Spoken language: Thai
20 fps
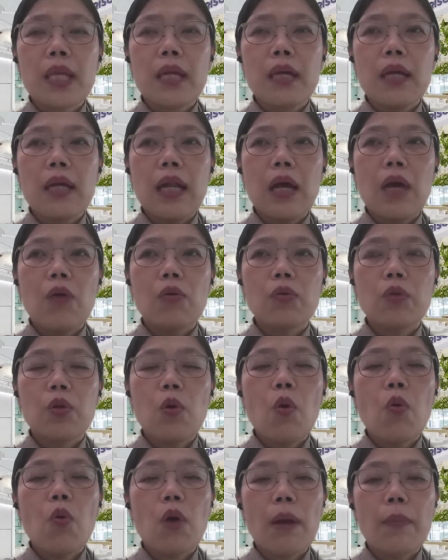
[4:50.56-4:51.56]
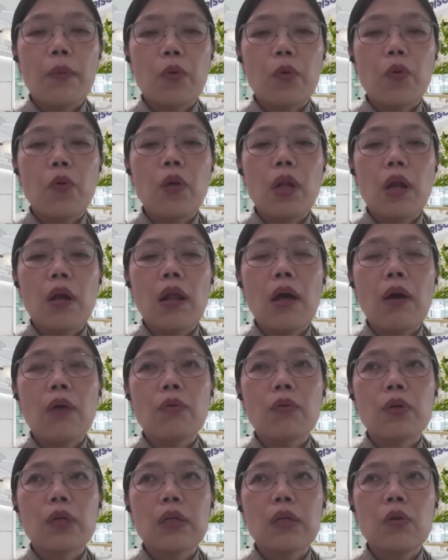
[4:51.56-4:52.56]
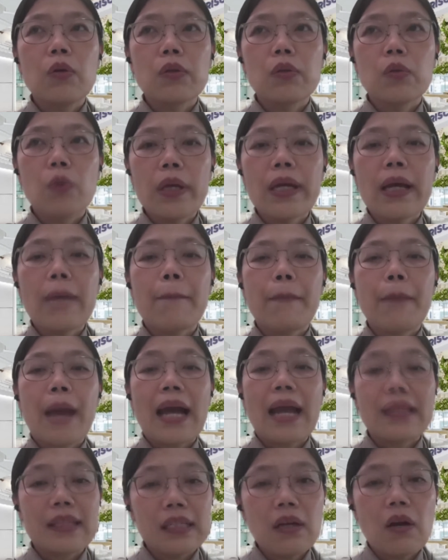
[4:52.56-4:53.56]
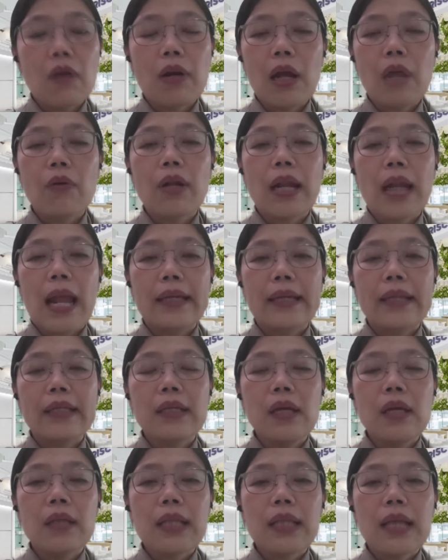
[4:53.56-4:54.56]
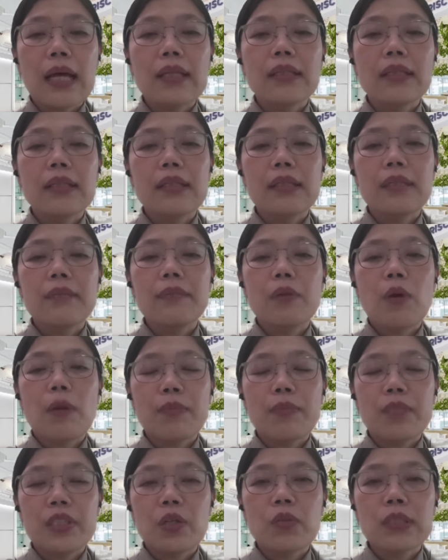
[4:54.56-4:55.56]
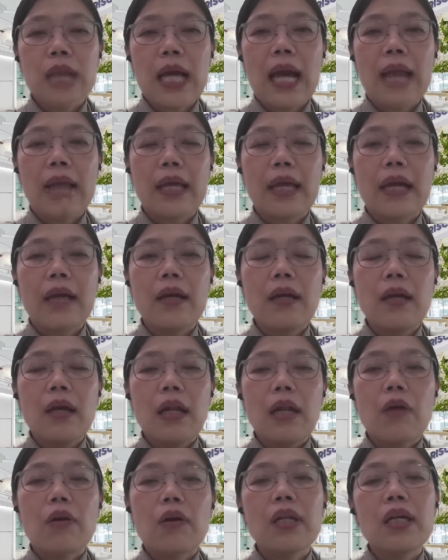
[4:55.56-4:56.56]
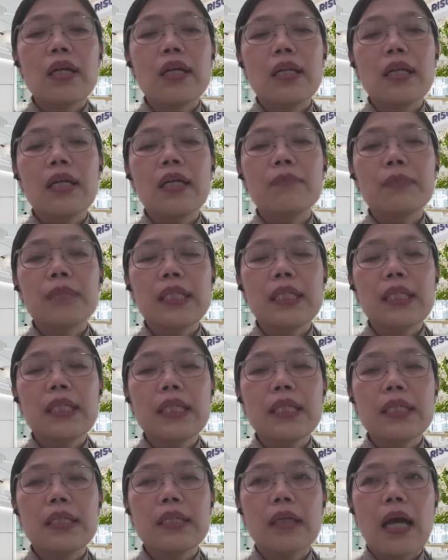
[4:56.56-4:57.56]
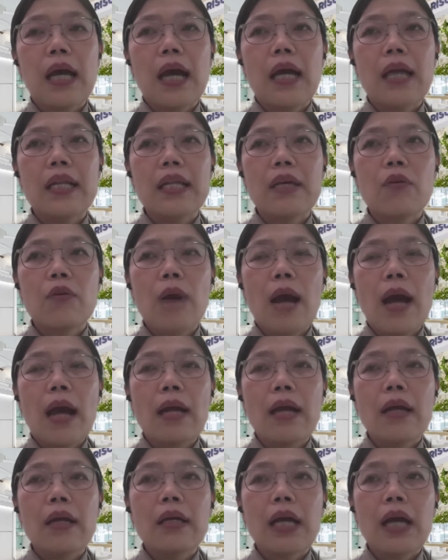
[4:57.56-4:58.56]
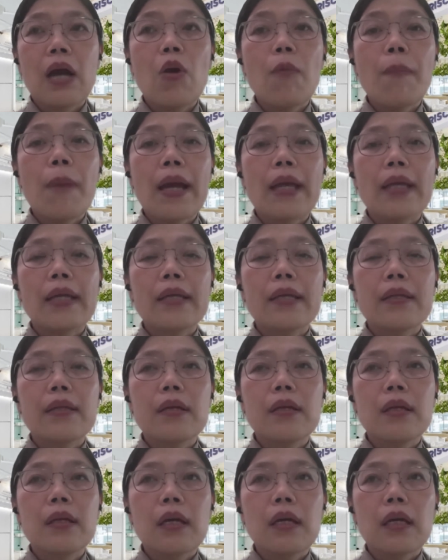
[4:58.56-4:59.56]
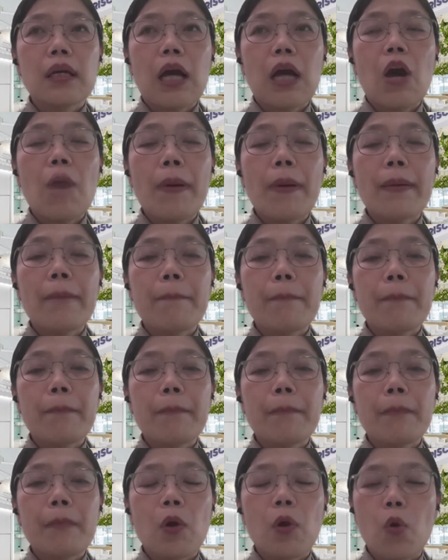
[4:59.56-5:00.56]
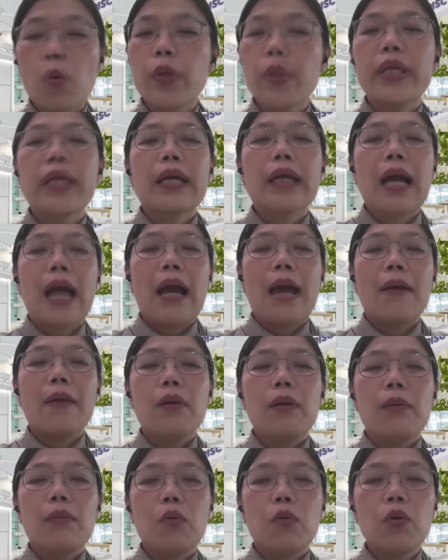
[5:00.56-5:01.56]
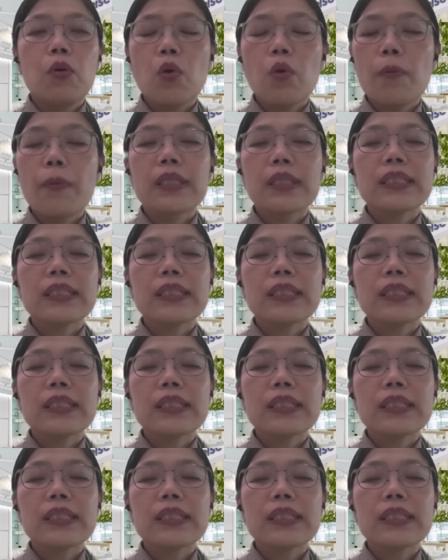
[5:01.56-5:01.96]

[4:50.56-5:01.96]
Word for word: เราด้วยองค์ความรู้แล้วเราด้วยกับพาร์ทเนอร์ของเราหลายๆท่านที่มีความเชี่ยวชาญเนี่ย เราก็เลยเริ่มที่เรียกว่าเข้าไปเข้าไปคุยค่ะ พูดคุยปรึก